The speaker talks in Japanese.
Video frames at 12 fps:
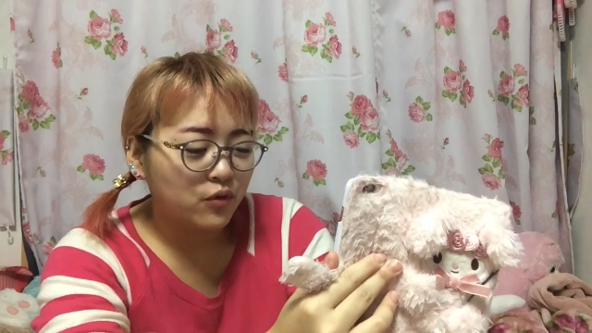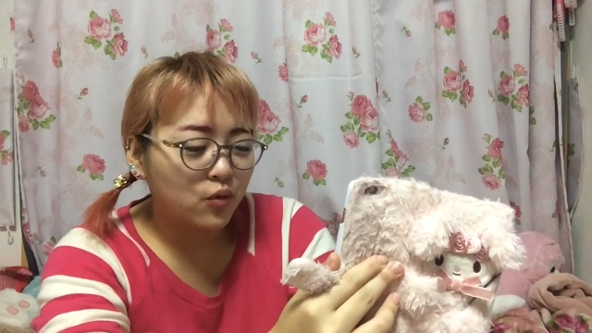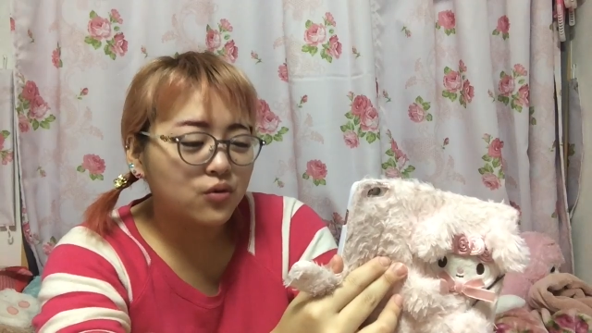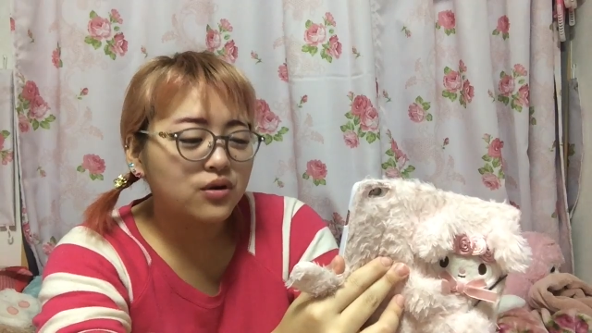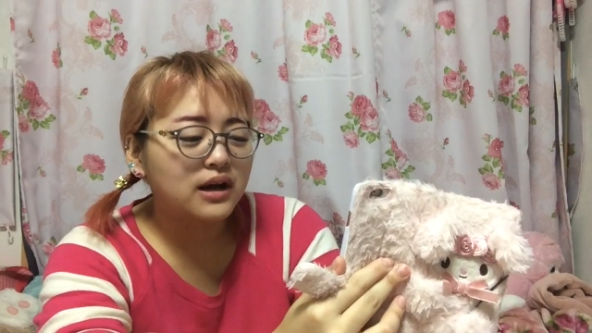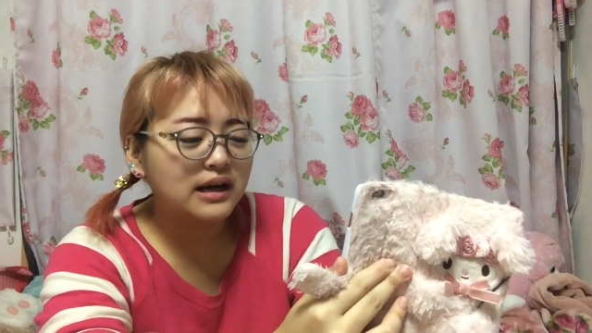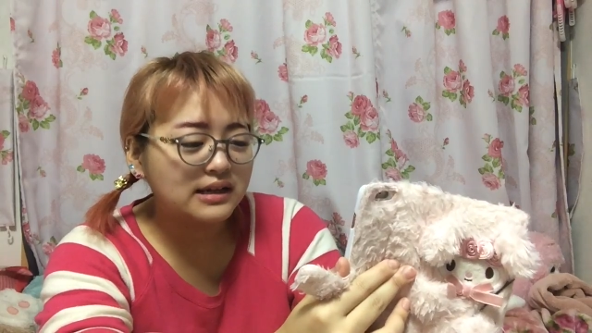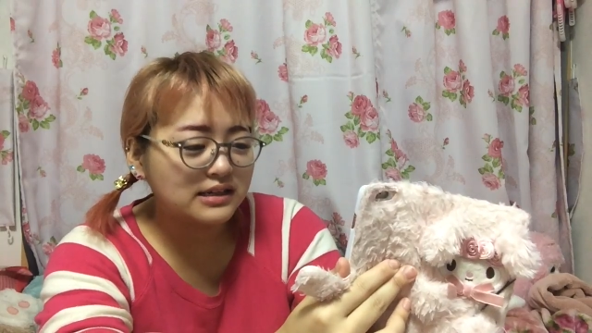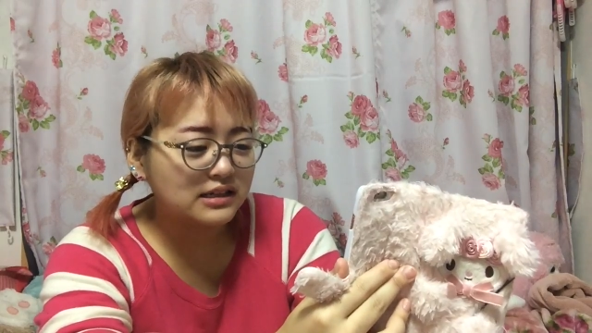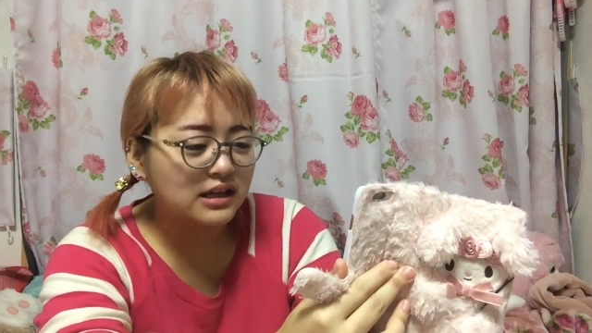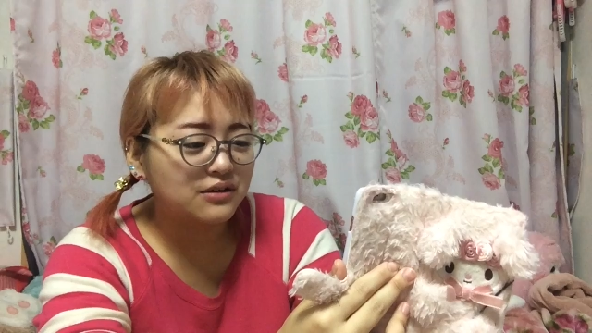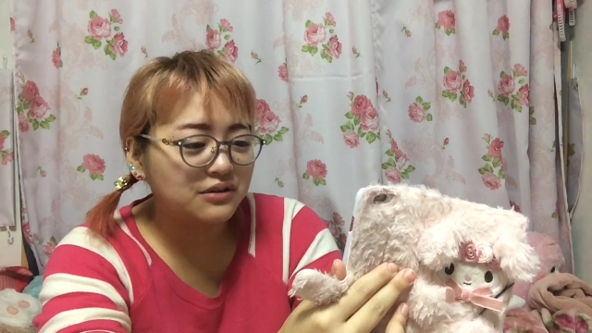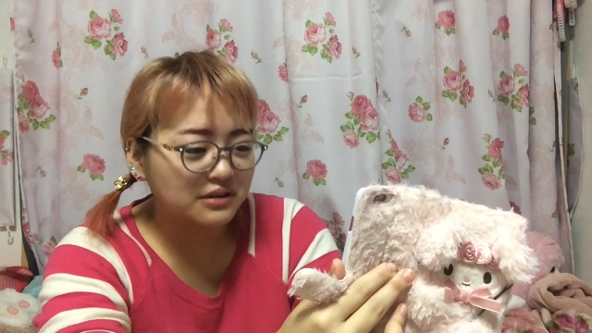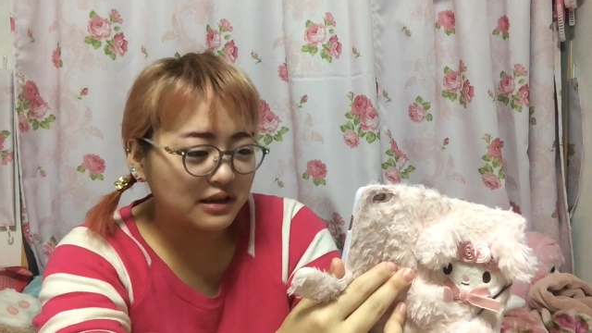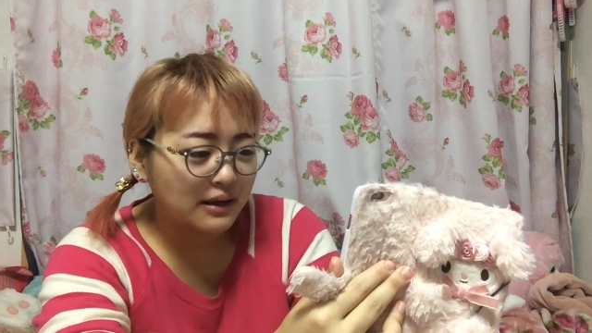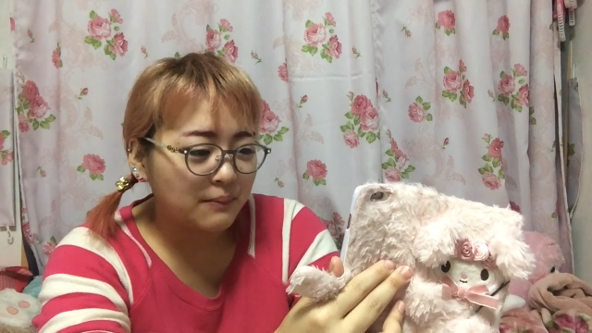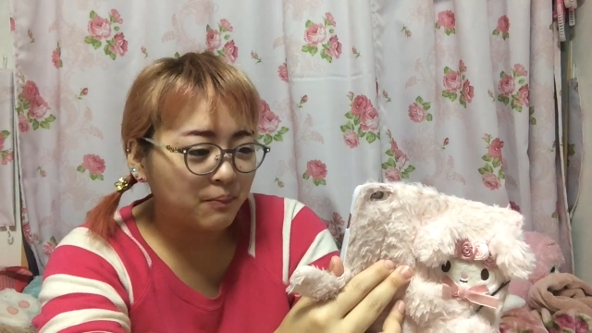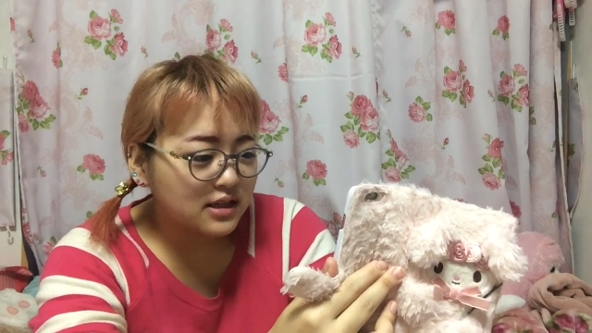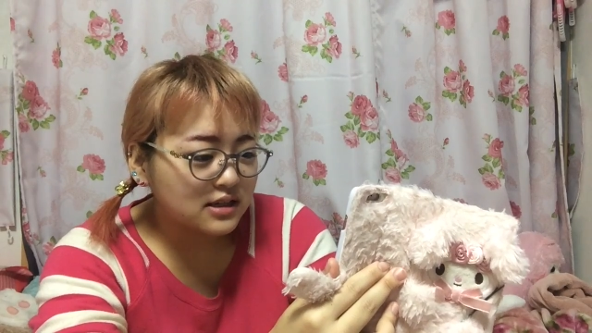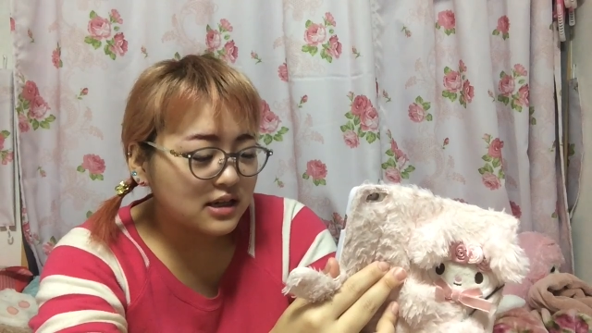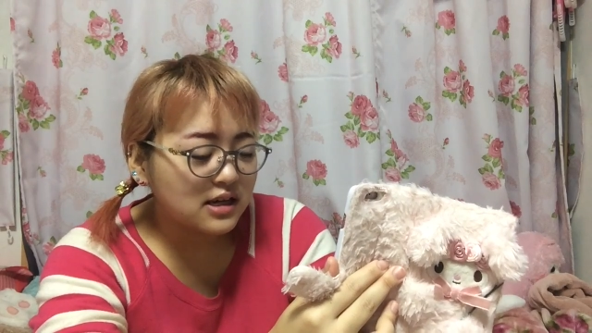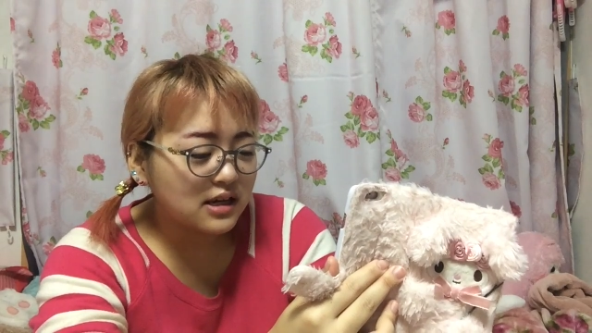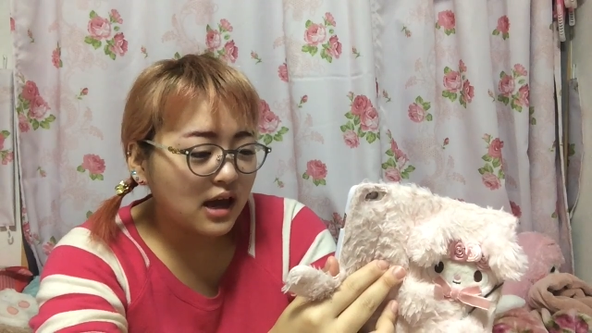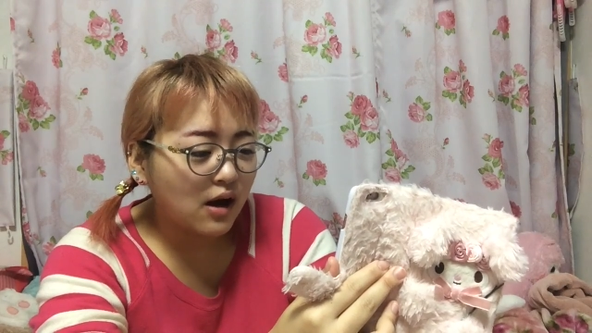お蔵入りしてるんで。
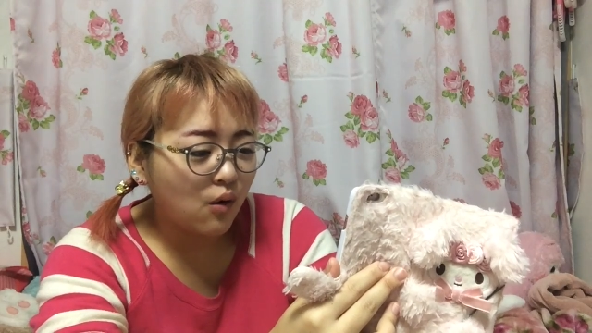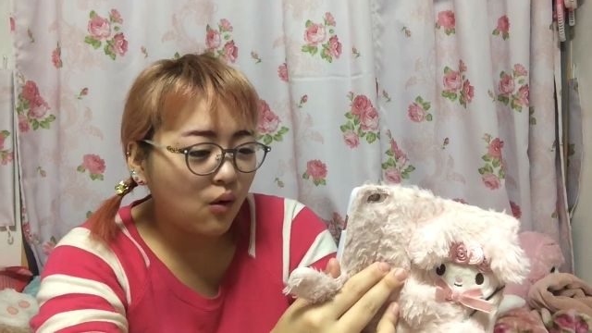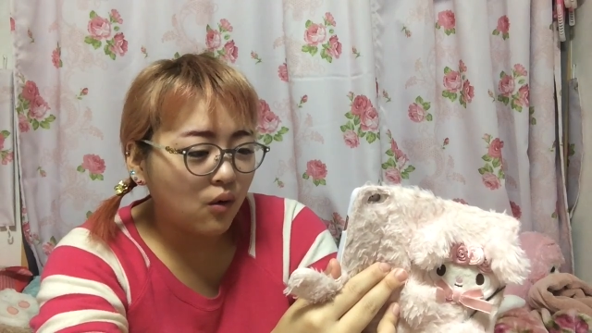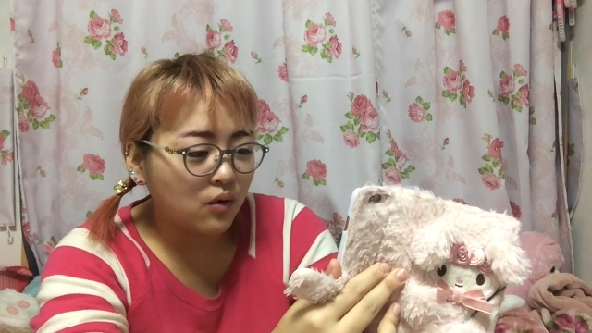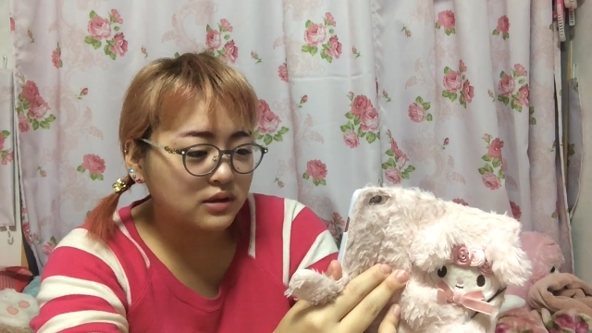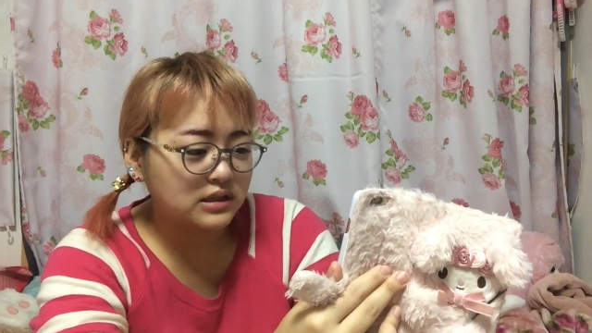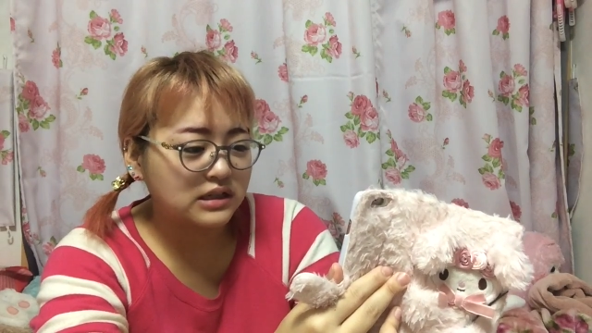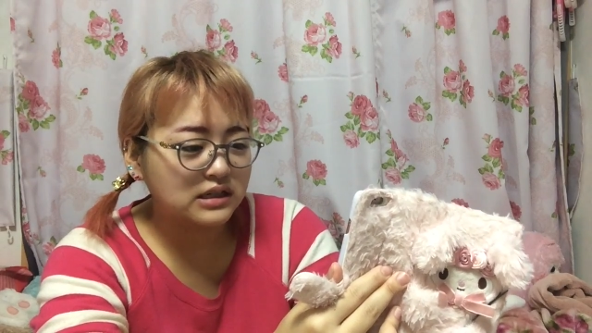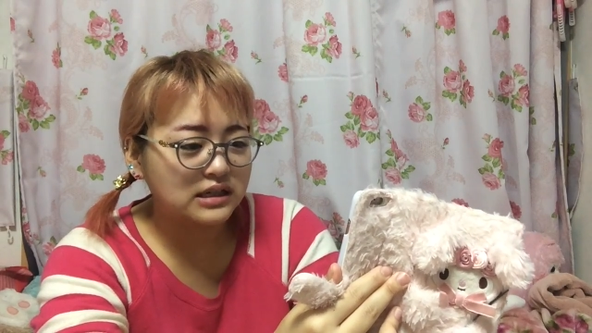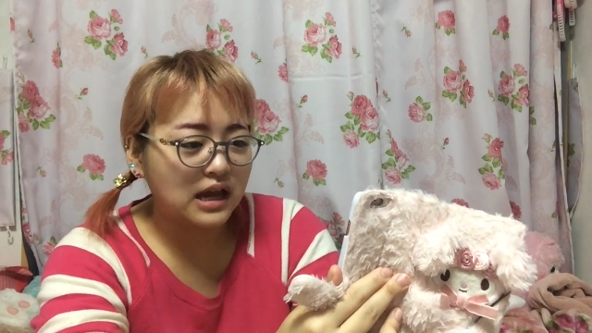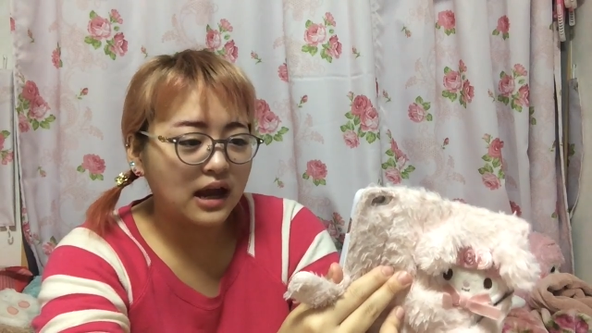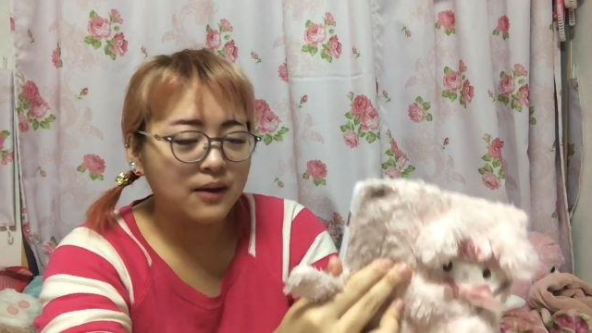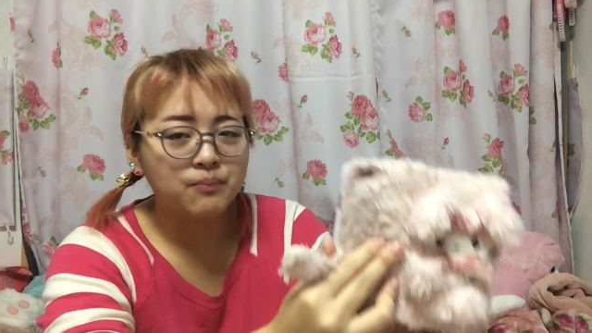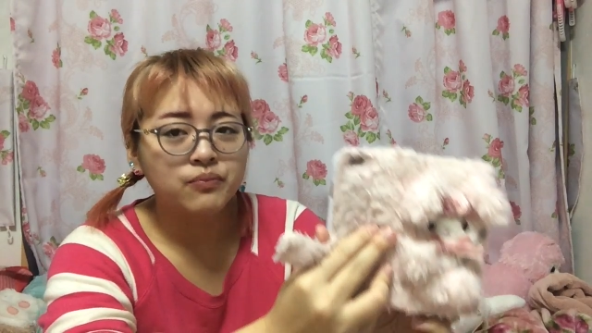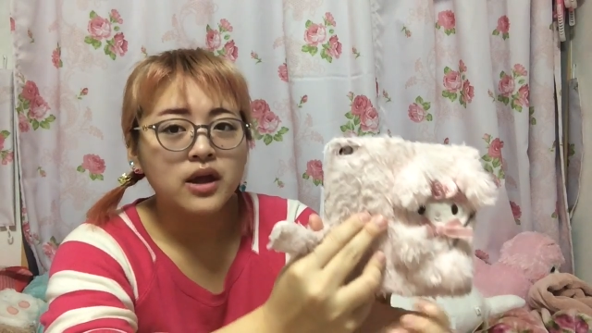スキンケア方法知りたい。